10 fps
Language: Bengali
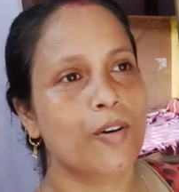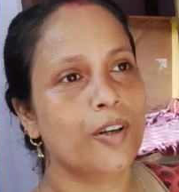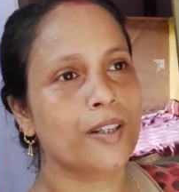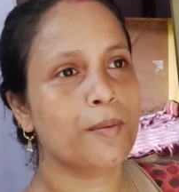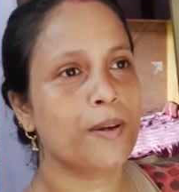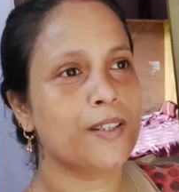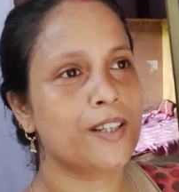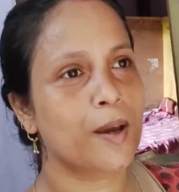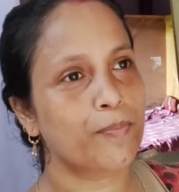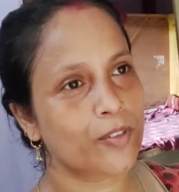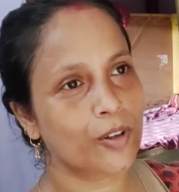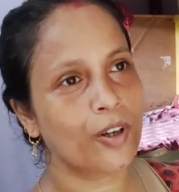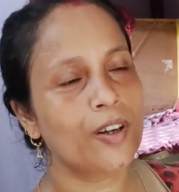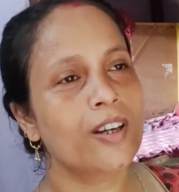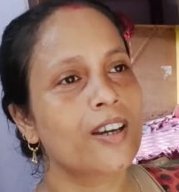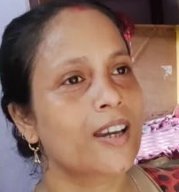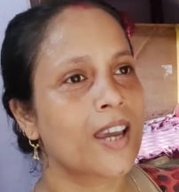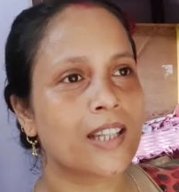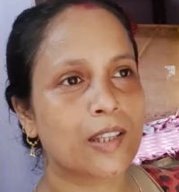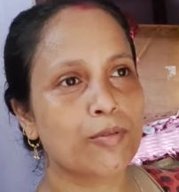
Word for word: অনেকেই পেয়েছিলাম তো এই